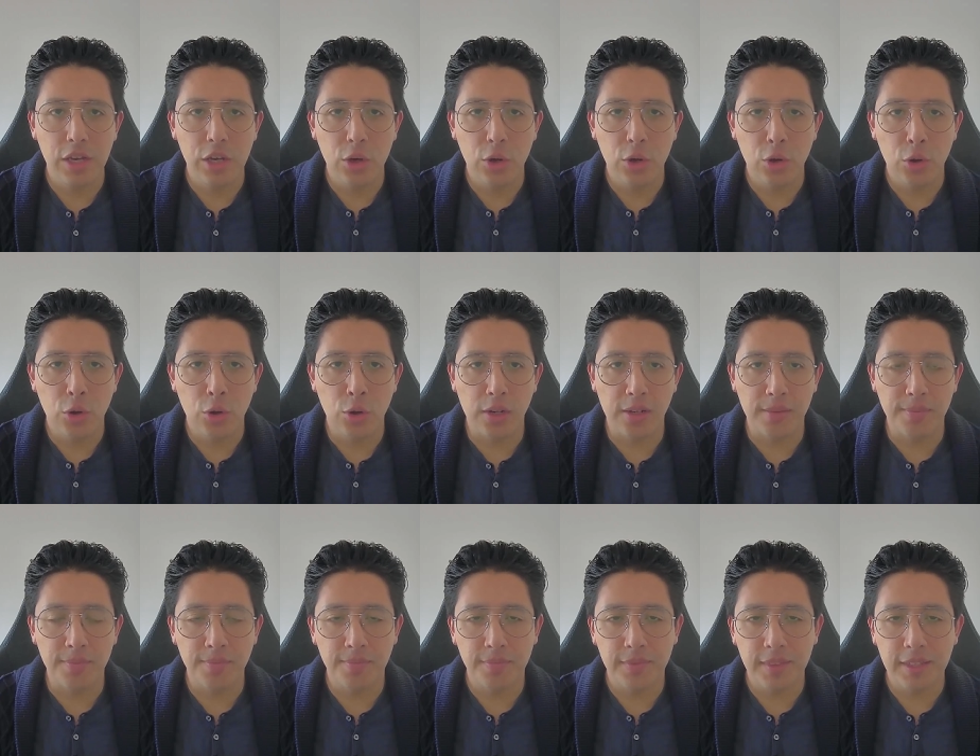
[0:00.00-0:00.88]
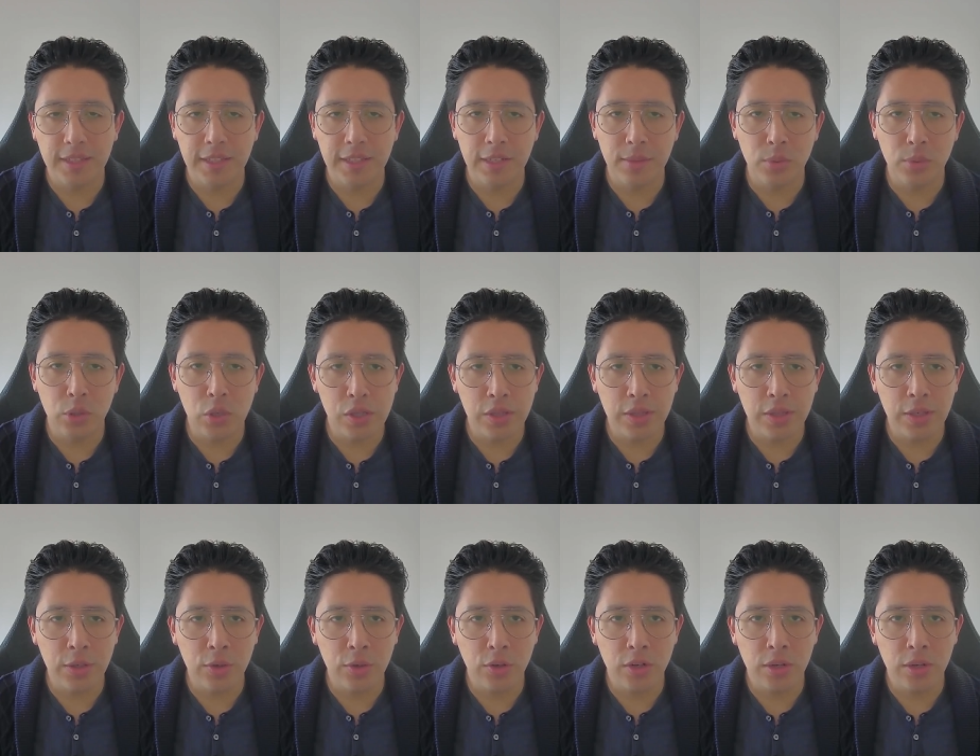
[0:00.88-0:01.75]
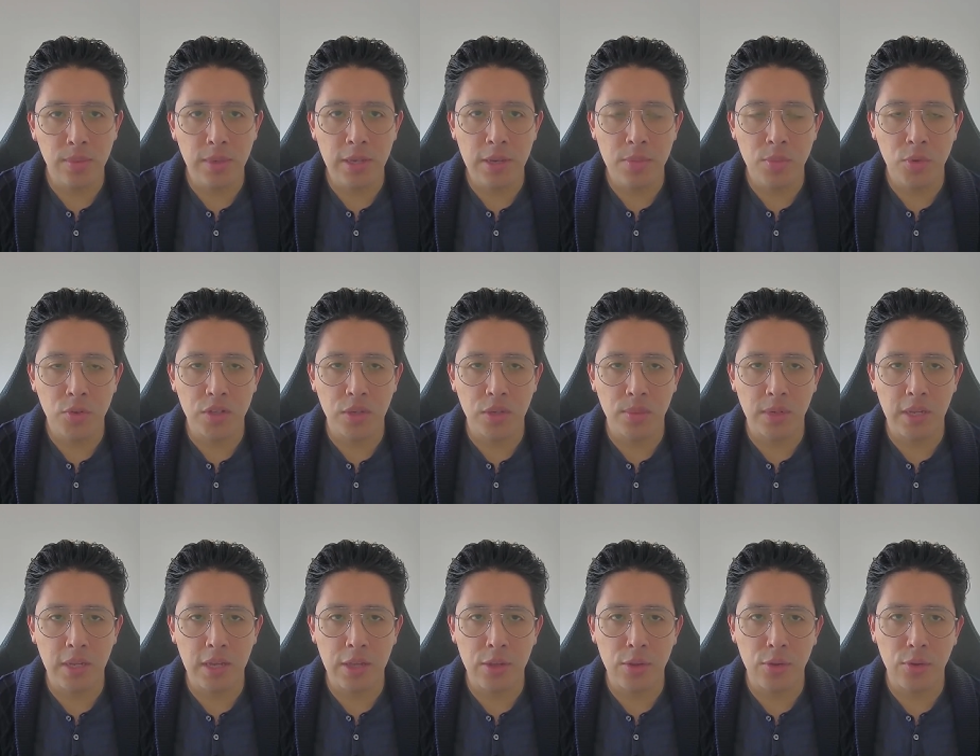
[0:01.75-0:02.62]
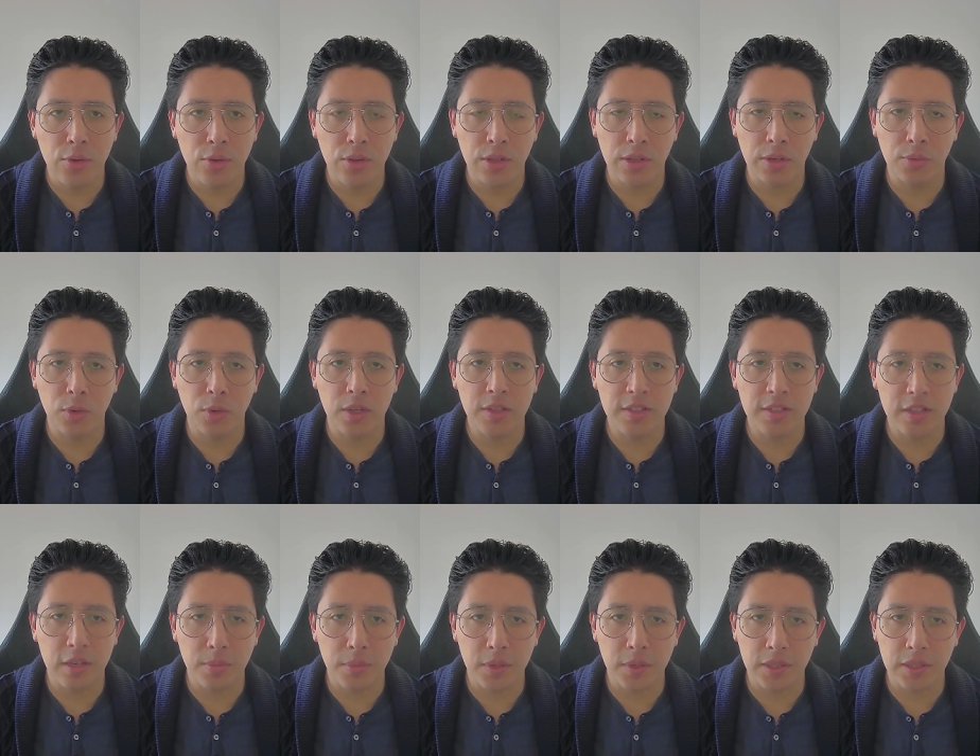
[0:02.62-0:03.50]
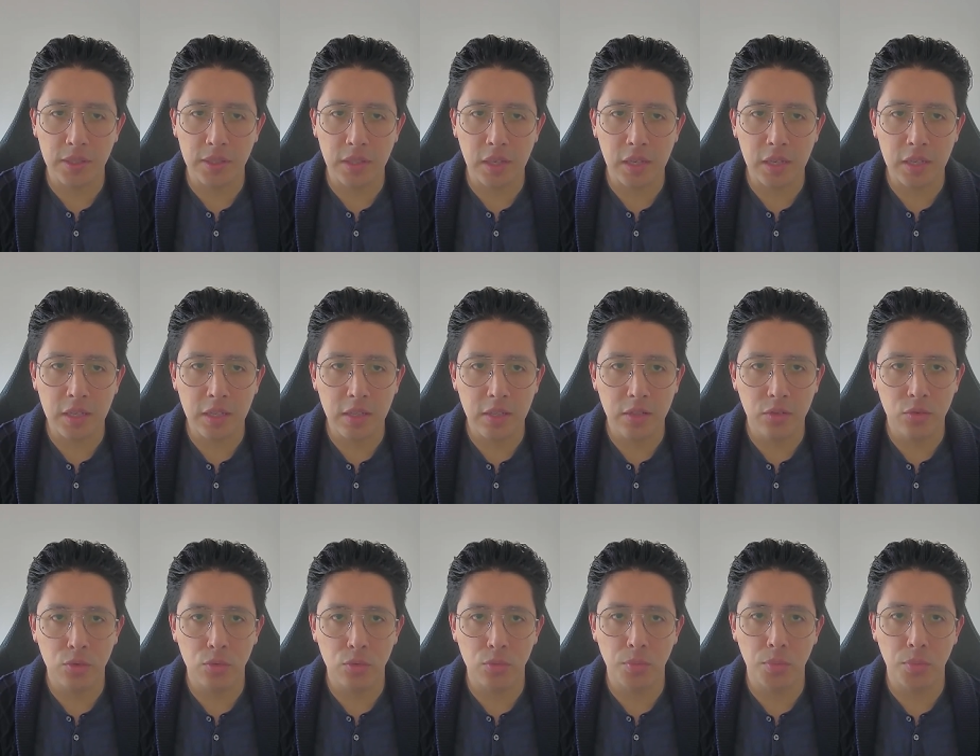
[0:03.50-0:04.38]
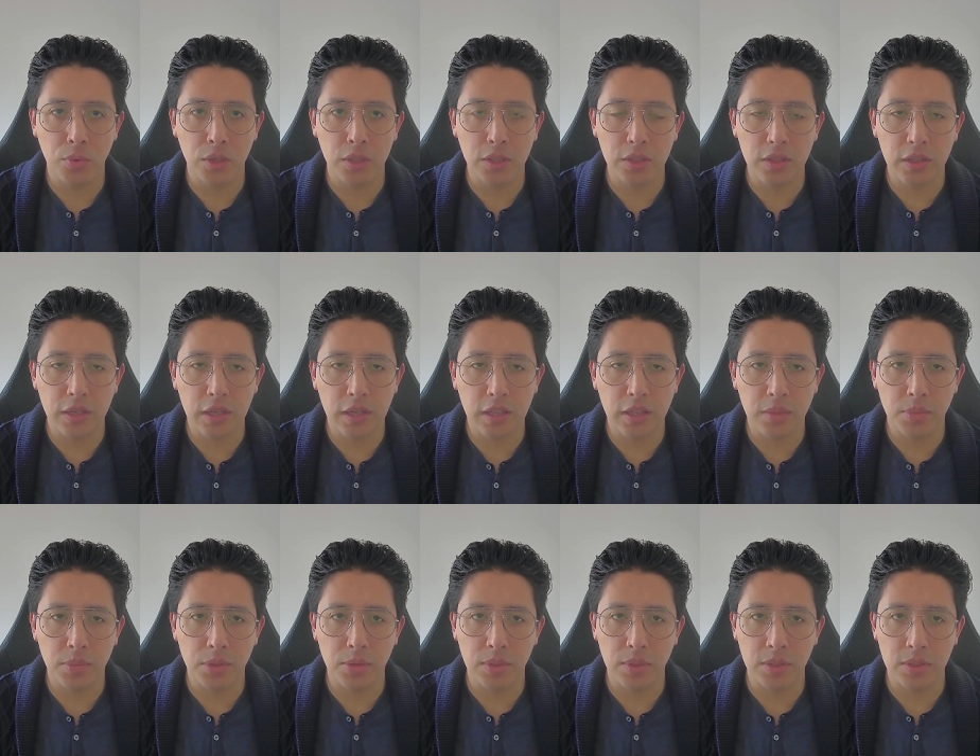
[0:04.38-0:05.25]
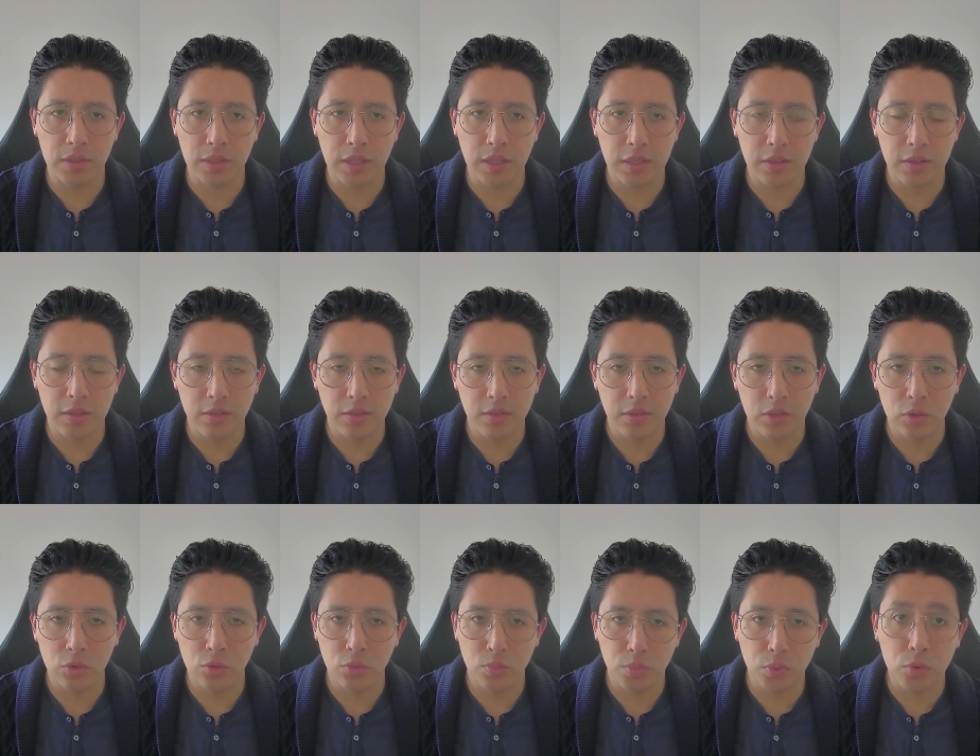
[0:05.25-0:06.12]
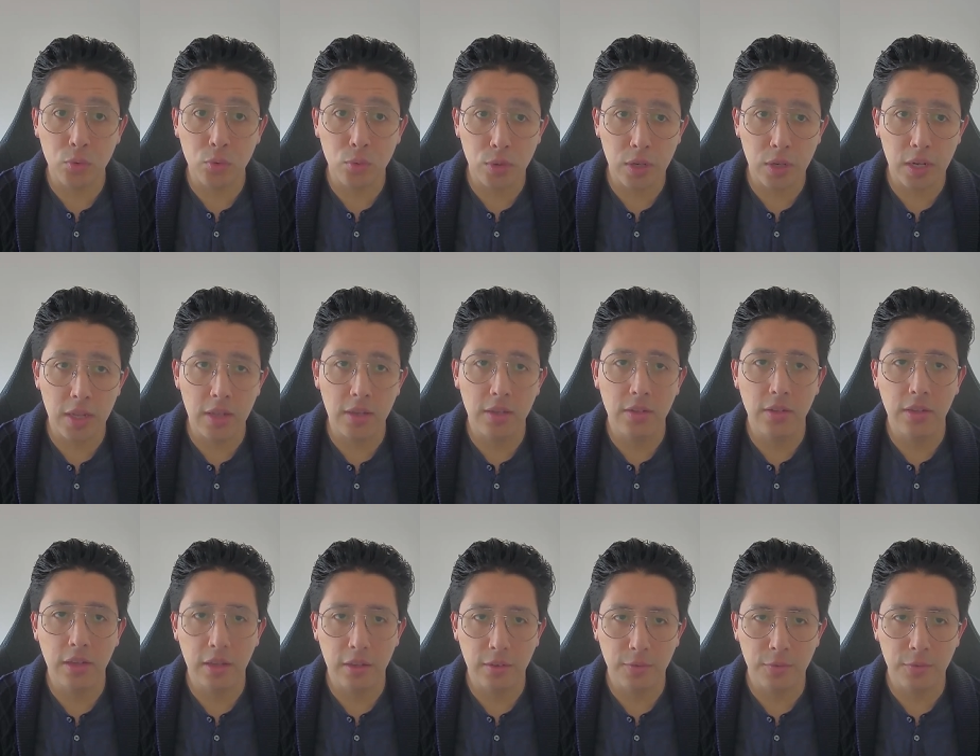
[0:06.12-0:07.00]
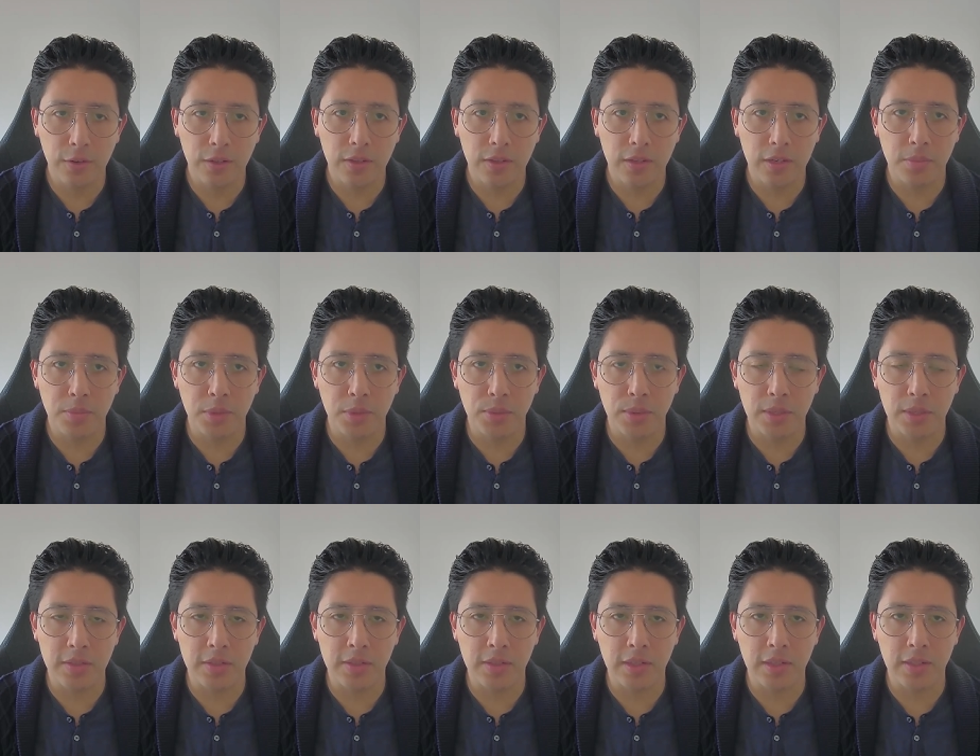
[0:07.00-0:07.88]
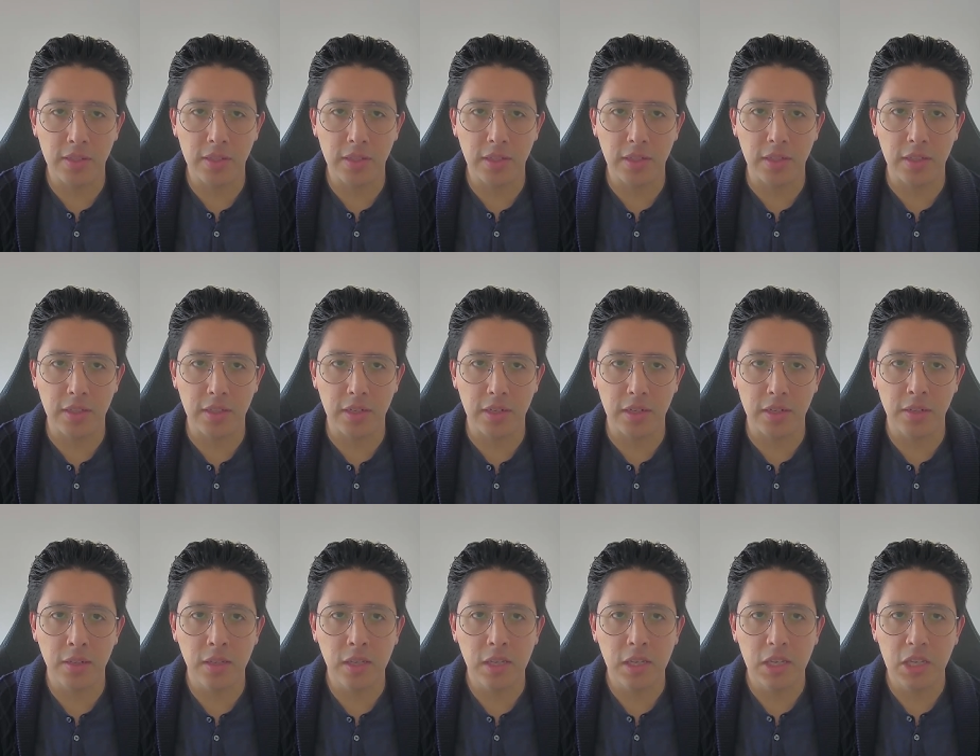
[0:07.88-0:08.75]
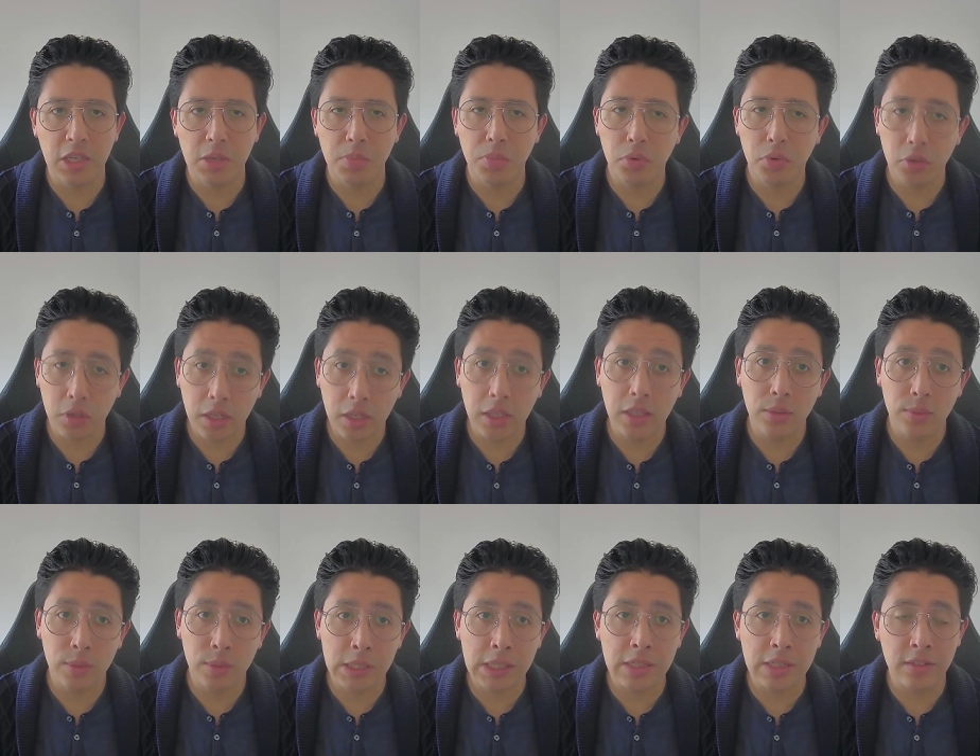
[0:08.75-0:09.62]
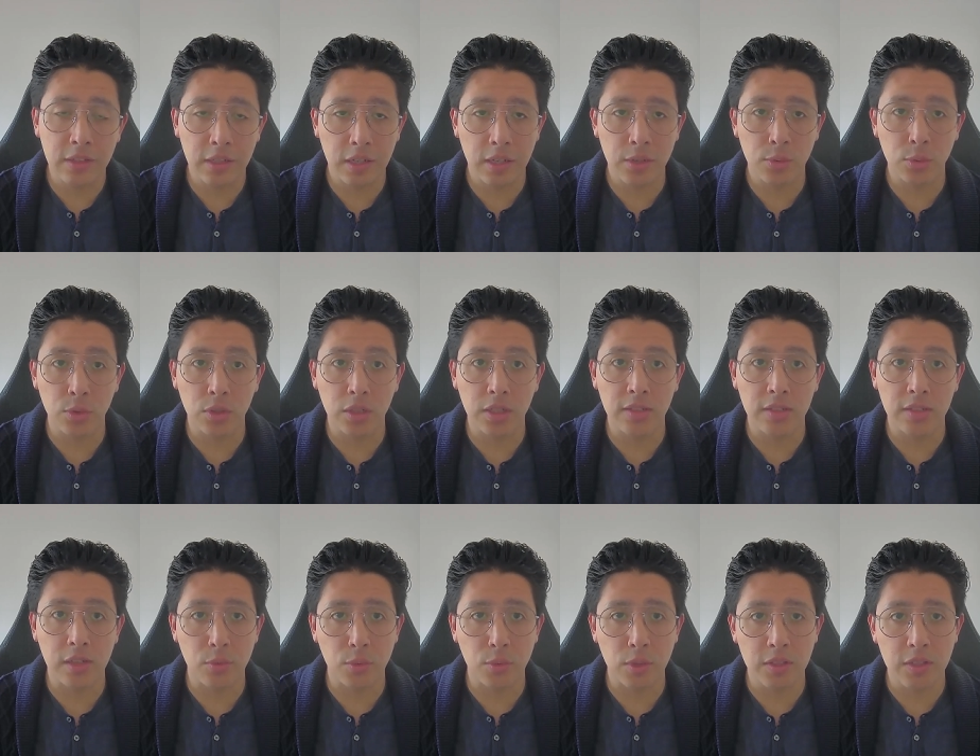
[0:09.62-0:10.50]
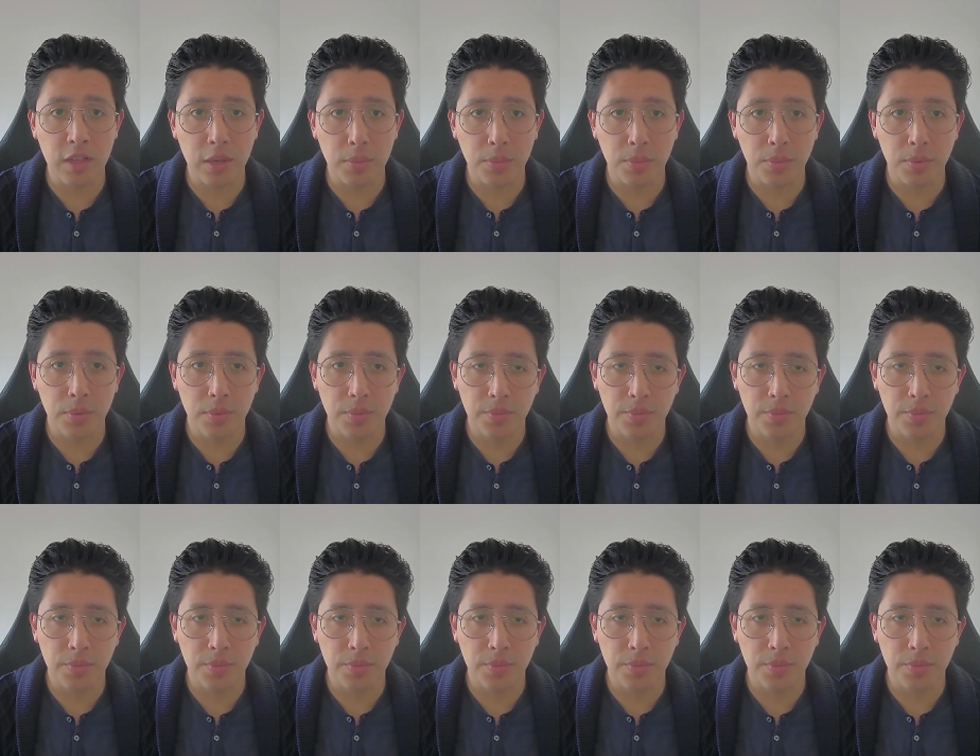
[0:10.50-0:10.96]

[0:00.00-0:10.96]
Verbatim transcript: Hola, en el video anterior habíamos hablado de WhatsApp a detalle y su política de privacidad y su postura frente a la privacidad en general y por qué deberías dejar de utilizar WhatsApp.